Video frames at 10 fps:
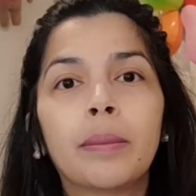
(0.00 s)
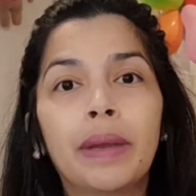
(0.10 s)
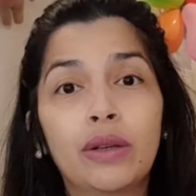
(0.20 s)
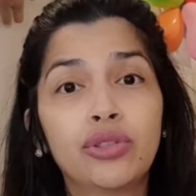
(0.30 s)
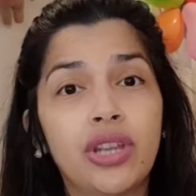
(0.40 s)

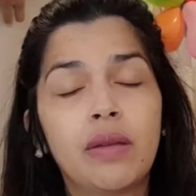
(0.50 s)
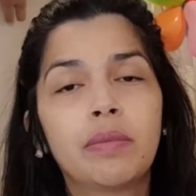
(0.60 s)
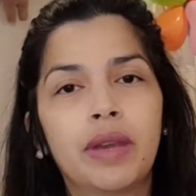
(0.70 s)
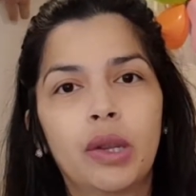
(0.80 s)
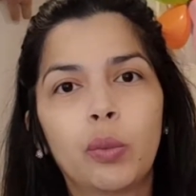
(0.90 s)
Pero
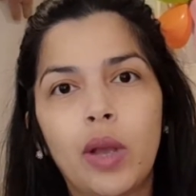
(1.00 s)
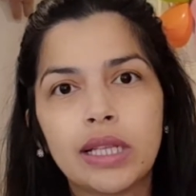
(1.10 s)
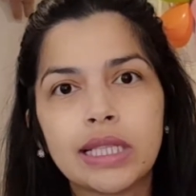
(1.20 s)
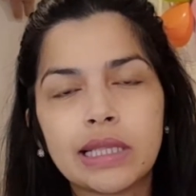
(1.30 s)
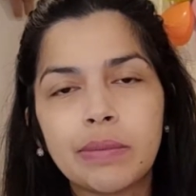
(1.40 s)
syempre,
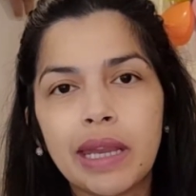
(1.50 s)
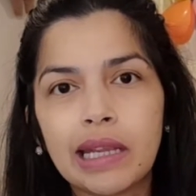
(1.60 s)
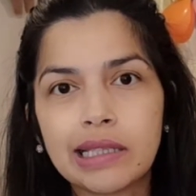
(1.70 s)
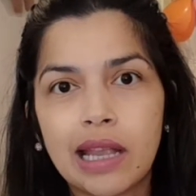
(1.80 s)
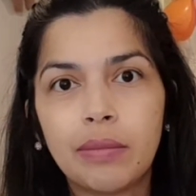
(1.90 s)
once may
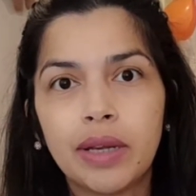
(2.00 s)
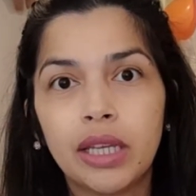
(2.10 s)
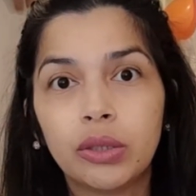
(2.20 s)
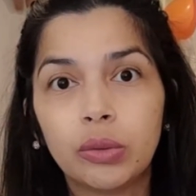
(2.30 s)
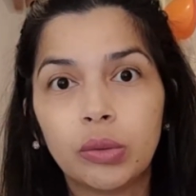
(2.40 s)
kasama na
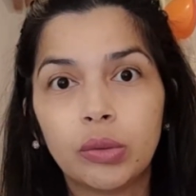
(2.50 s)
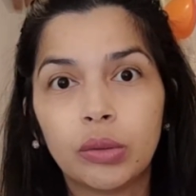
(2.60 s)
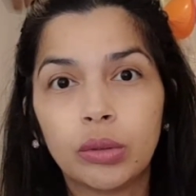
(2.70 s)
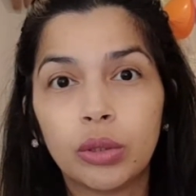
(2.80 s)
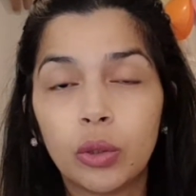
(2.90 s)

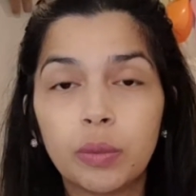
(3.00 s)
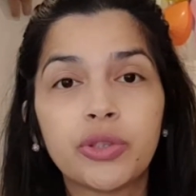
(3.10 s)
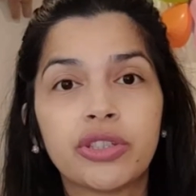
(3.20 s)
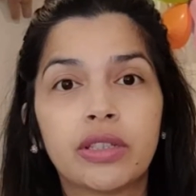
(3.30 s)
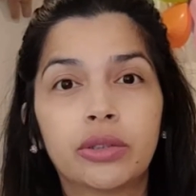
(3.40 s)
itong
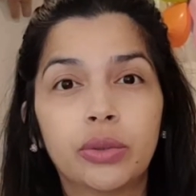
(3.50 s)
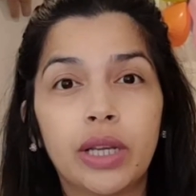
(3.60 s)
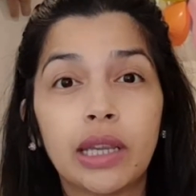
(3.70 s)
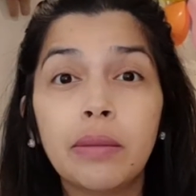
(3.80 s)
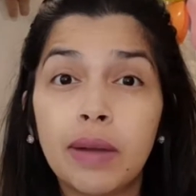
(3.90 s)
globus na to
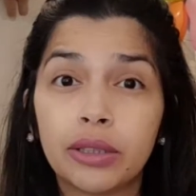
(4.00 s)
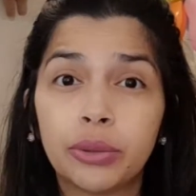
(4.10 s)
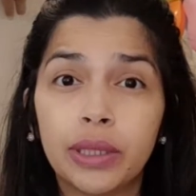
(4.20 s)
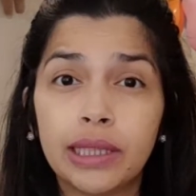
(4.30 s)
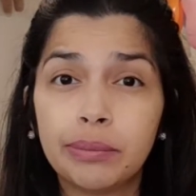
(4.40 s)
ng iba
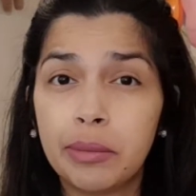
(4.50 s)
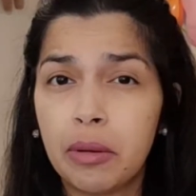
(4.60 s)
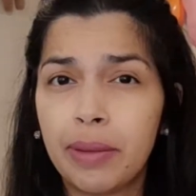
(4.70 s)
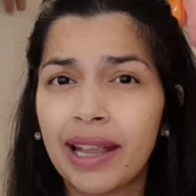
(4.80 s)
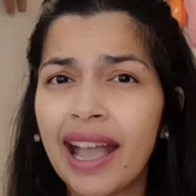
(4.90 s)
tulad ng
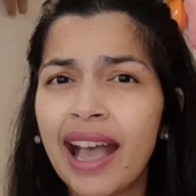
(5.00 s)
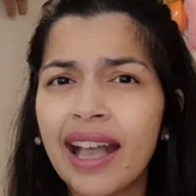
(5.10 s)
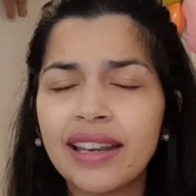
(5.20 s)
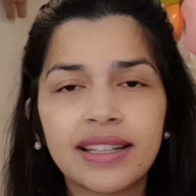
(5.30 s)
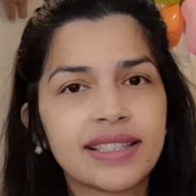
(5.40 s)

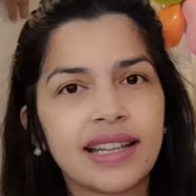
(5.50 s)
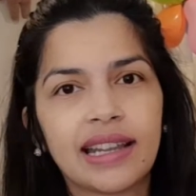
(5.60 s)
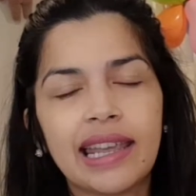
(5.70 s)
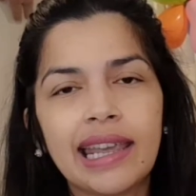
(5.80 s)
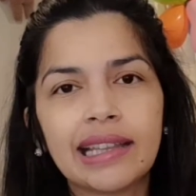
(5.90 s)
pamamaga, ng
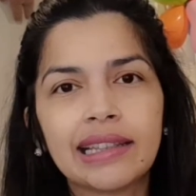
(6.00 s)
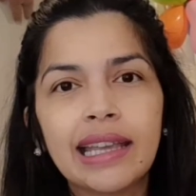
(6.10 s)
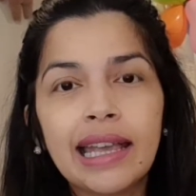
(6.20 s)
sakit,